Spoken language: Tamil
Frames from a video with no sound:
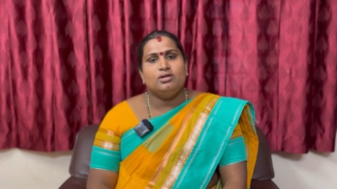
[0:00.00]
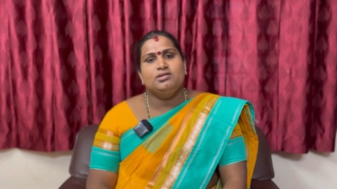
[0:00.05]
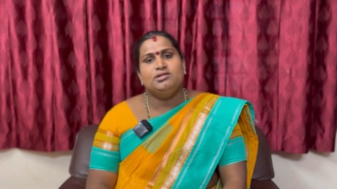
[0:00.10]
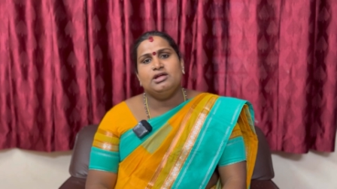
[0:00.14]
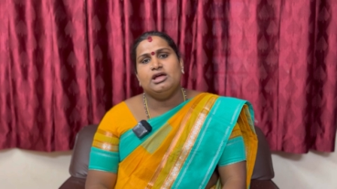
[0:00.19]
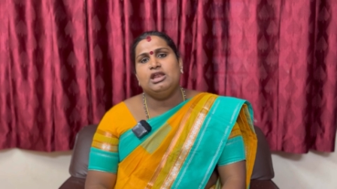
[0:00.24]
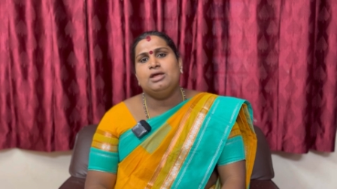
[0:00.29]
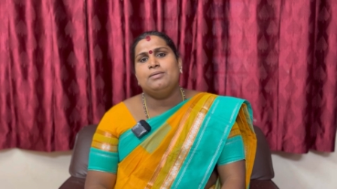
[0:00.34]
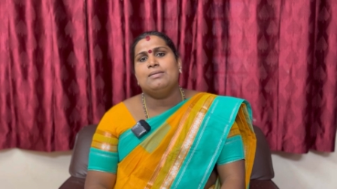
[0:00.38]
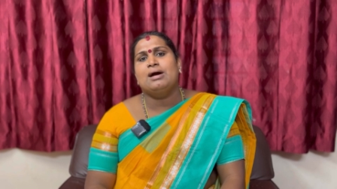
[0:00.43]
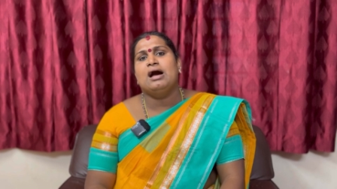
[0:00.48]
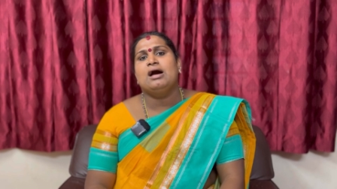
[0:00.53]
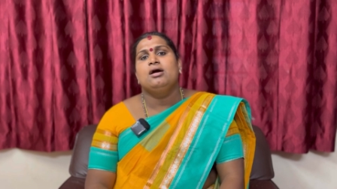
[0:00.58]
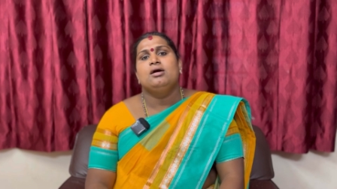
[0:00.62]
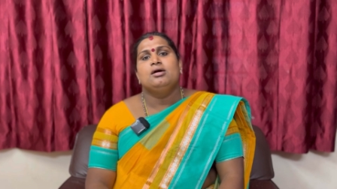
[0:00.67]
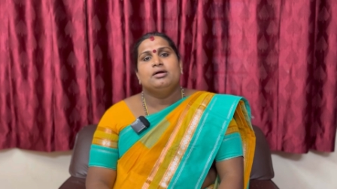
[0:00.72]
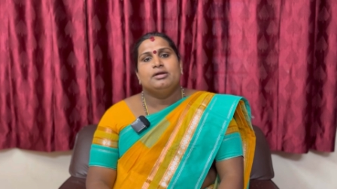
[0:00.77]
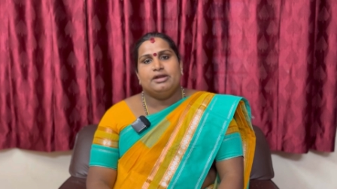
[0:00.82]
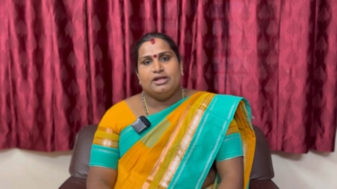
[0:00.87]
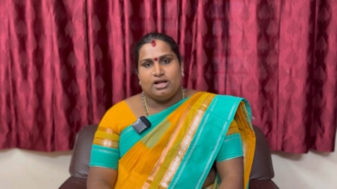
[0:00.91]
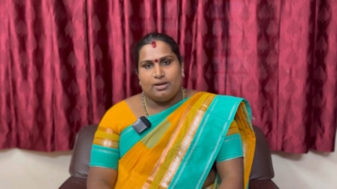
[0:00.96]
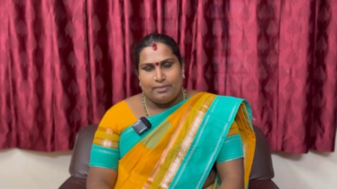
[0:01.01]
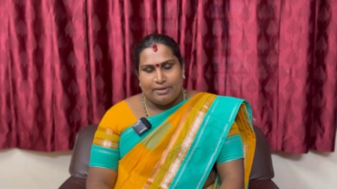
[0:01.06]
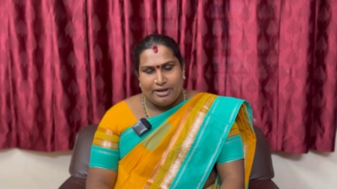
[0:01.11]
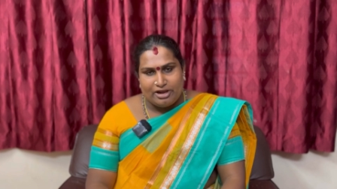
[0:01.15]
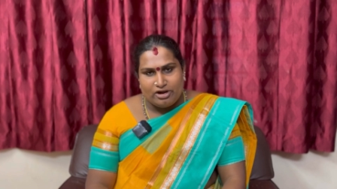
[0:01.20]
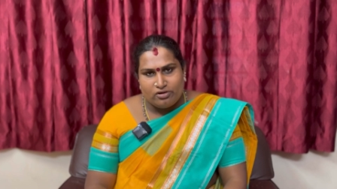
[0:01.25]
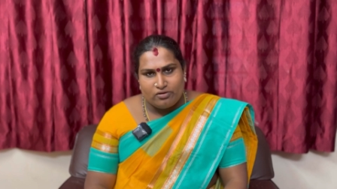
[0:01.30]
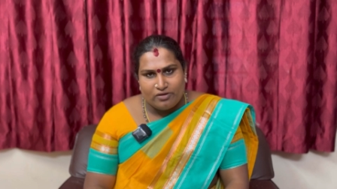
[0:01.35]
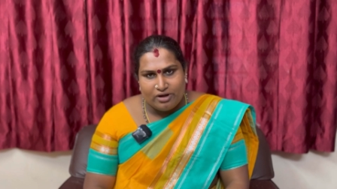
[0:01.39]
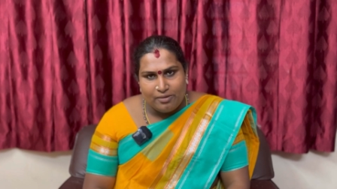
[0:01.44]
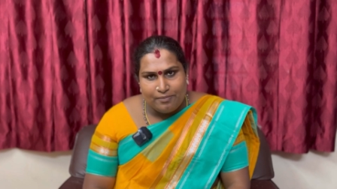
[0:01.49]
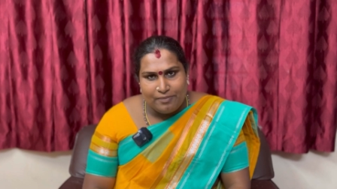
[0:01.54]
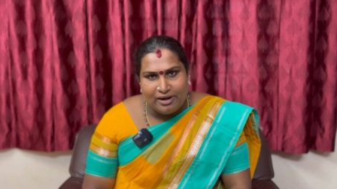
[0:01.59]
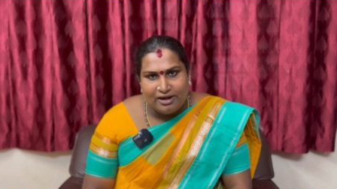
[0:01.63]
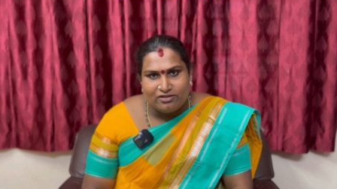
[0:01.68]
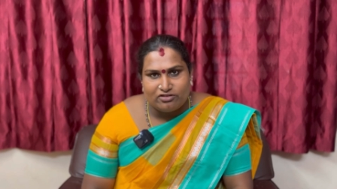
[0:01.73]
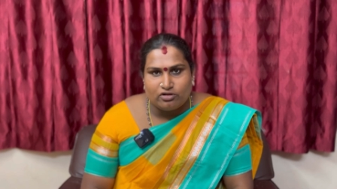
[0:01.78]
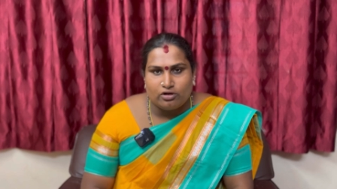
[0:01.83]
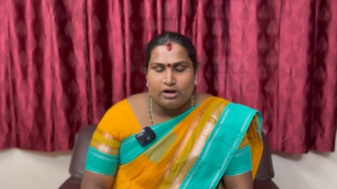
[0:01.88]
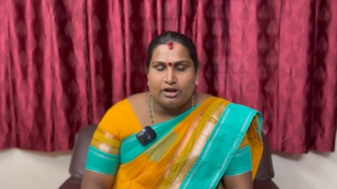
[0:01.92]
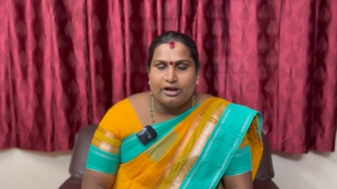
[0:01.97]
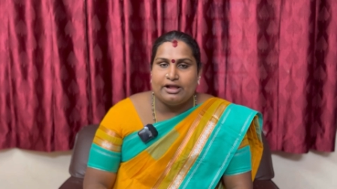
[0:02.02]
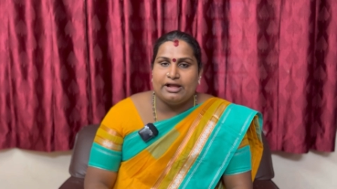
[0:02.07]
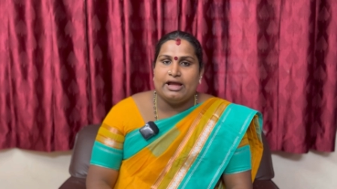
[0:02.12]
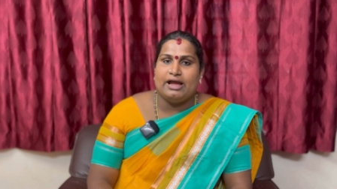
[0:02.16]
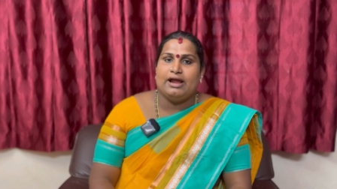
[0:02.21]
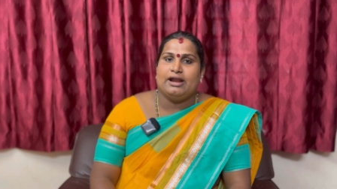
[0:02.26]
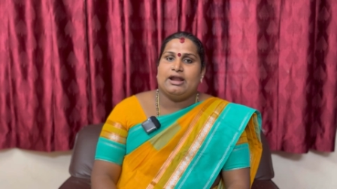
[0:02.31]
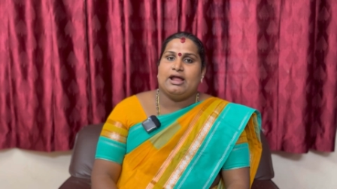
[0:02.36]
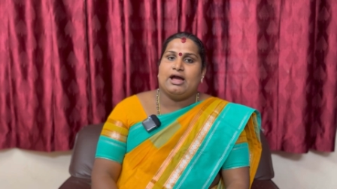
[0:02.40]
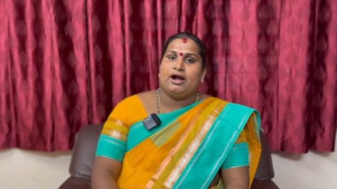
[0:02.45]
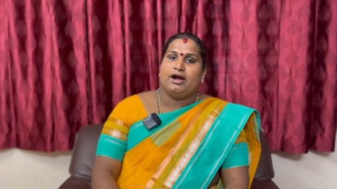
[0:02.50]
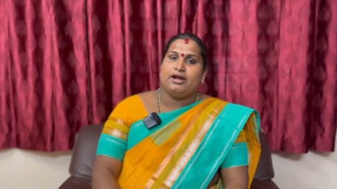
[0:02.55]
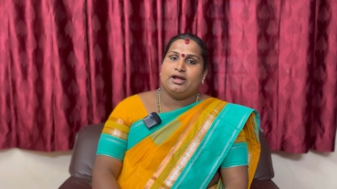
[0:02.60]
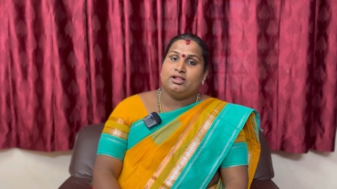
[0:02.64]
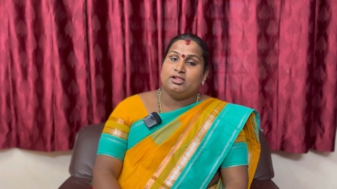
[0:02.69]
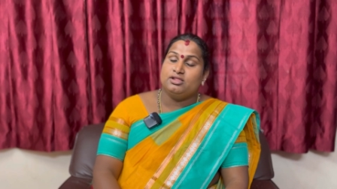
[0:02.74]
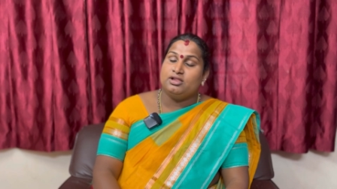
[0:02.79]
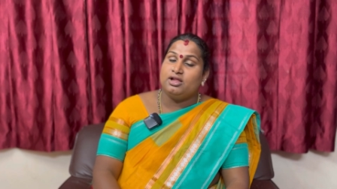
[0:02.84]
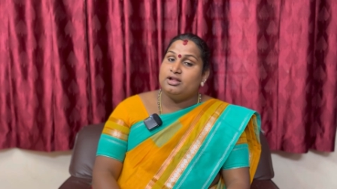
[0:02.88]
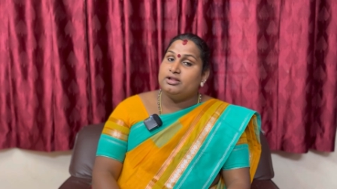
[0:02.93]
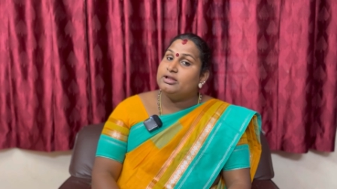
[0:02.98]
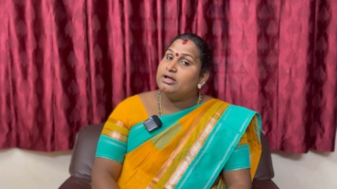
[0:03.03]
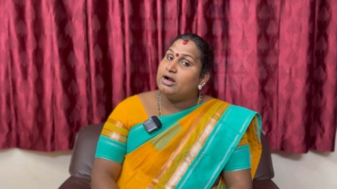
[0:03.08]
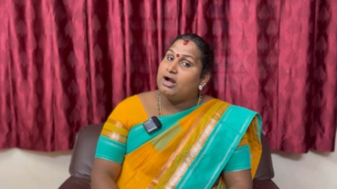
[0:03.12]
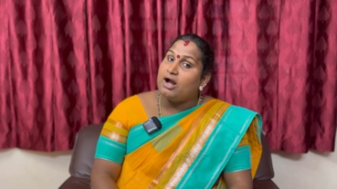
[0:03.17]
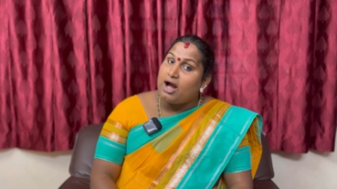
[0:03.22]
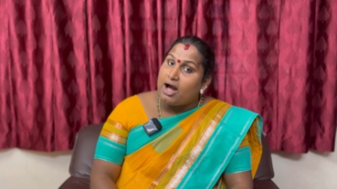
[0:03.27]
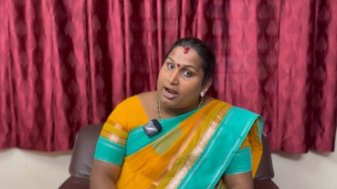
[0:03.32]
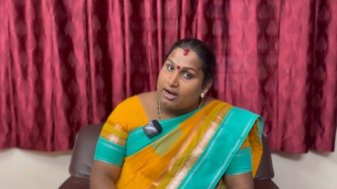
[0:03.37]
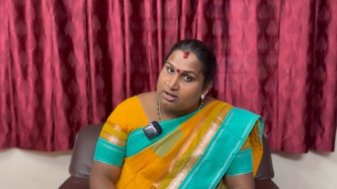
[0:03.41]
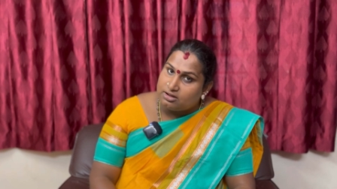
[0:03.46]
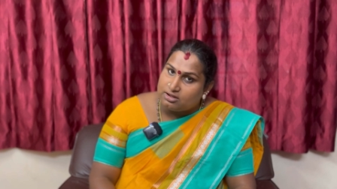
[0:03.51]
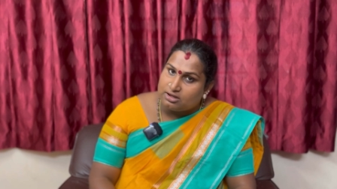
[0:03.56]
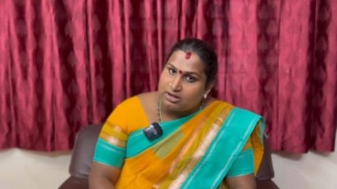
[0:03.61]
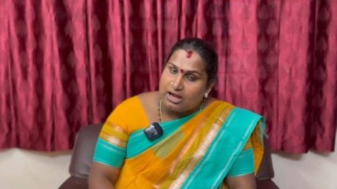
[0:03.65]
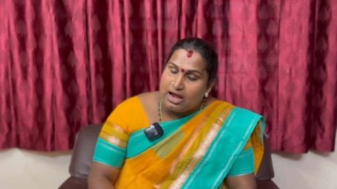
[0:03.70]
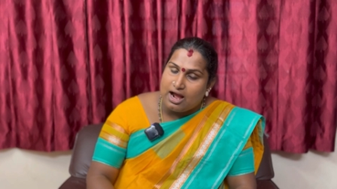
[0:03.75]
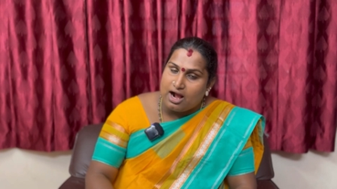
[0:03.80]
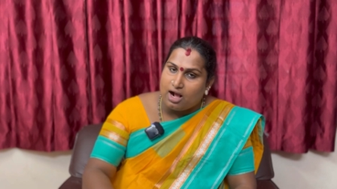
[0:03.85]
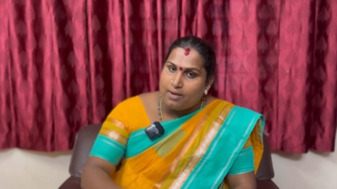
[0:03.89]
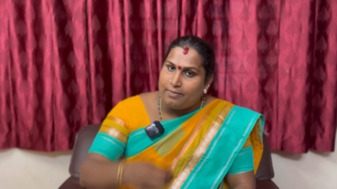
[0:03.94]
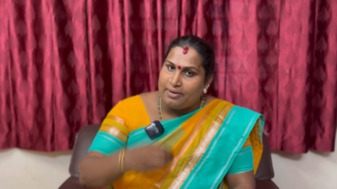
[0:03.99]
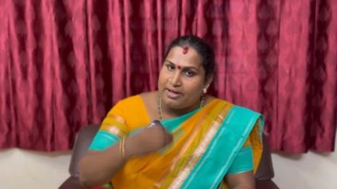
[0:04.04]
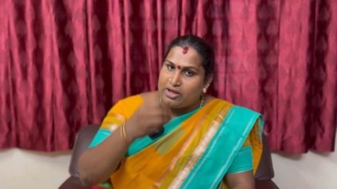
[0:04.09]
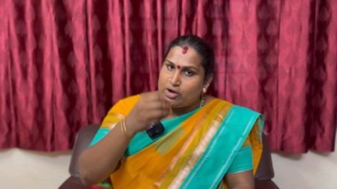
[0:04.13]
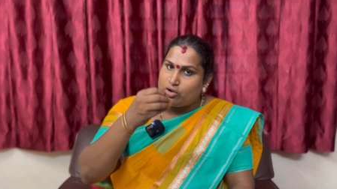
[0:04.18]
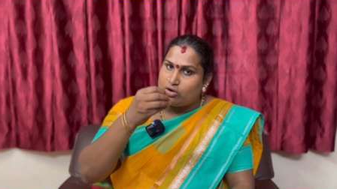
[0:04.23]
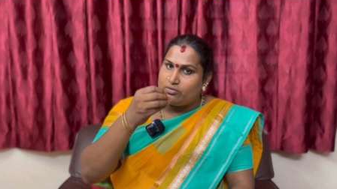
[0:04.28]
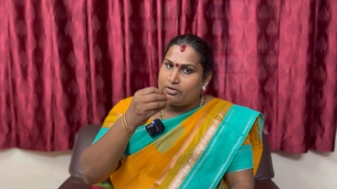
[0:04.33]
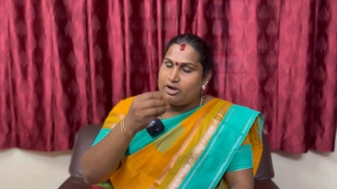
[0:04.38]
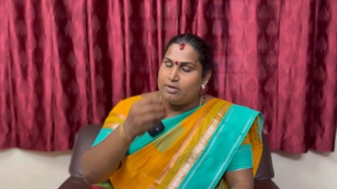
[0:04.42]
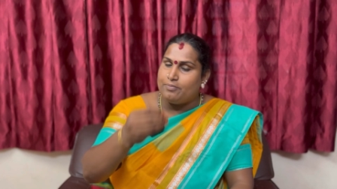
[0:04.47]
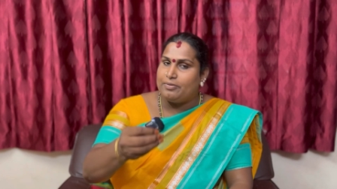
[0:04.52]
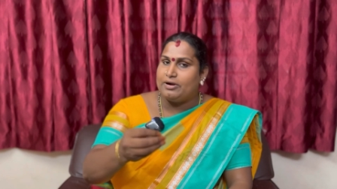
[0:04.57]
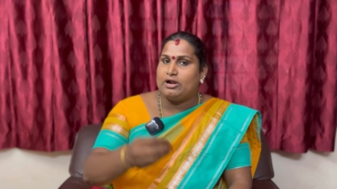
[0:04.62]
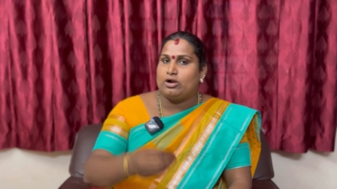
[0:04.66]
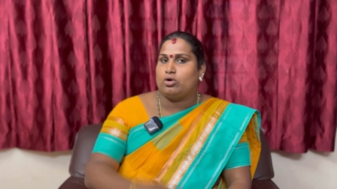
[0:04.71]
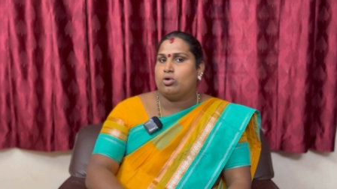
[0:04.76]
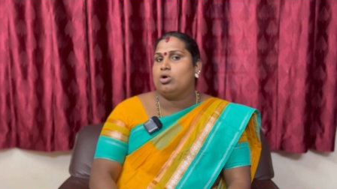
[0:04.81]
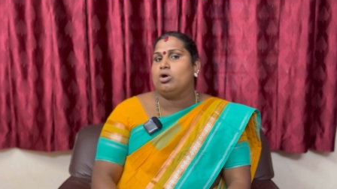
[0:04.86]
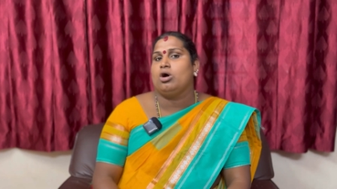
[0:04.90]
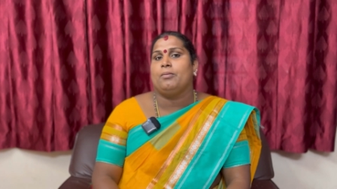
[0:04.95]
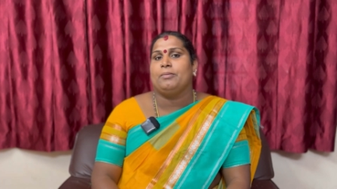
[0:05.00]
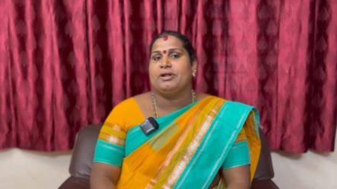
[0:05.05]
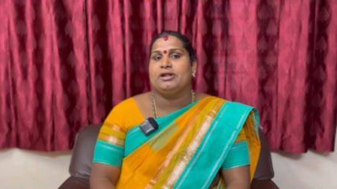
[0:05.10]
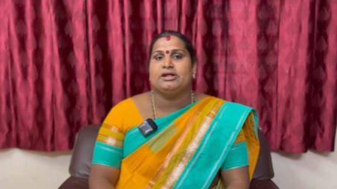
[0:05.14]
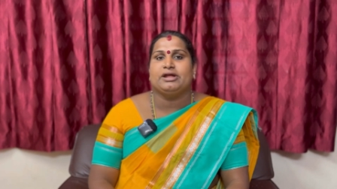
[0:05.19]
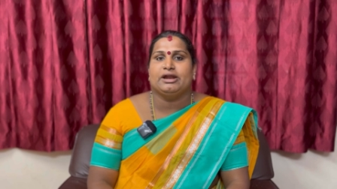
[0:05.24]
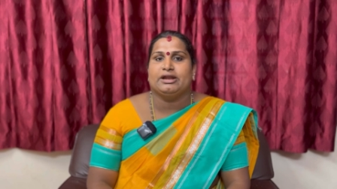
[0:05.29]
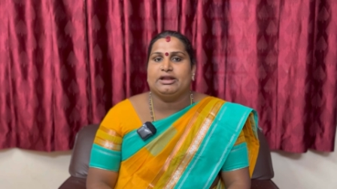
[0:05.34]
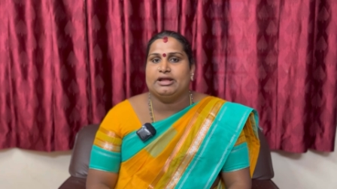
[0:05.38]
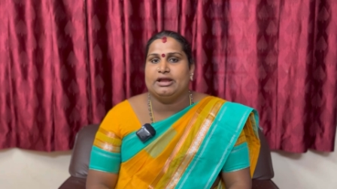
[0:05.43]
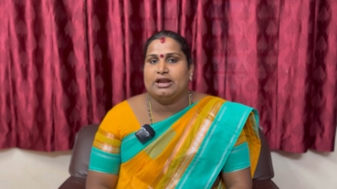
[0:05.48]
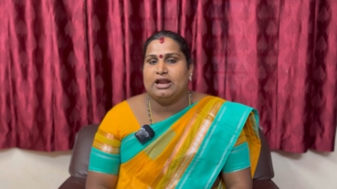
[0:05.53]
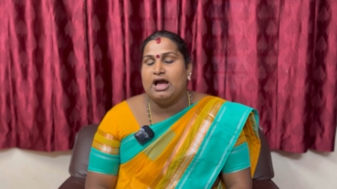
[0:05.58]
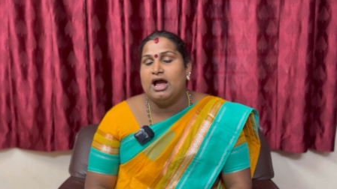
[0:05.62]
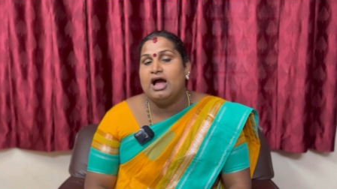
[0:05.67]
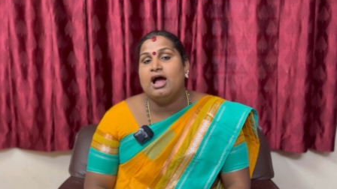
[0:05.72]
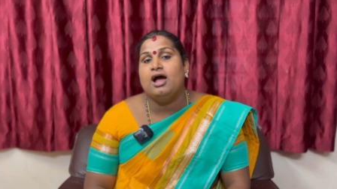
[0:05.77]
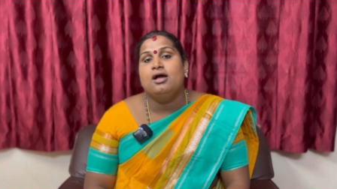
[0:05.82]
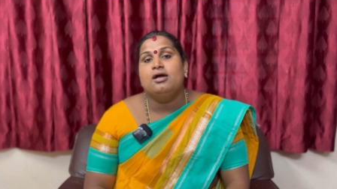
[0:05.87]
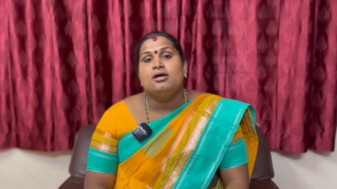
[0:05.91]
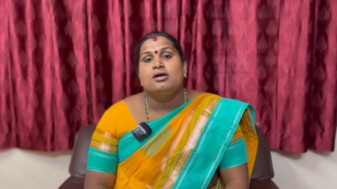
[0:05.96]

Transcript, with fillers: சரிம்மா நீங்கள் பைரவர் வழிபாடு சொல்கிறீங்க நாங்கள் எந்தெந்த காரணத்துக்காக பைரவர் வழிபடணும் அப்படின்னு கேட்டிங்கன்னா